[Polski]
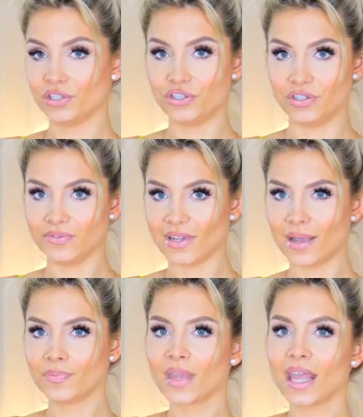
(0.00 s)
dziwne.
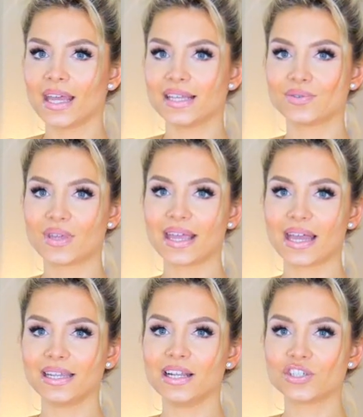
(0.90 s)
E,
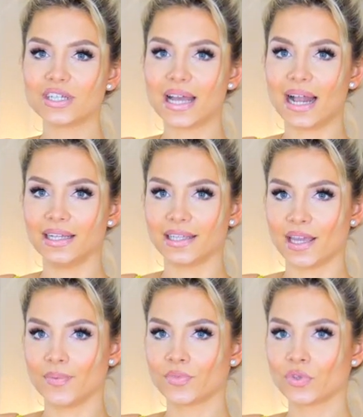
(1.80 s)
sukienka nie leży idealnie,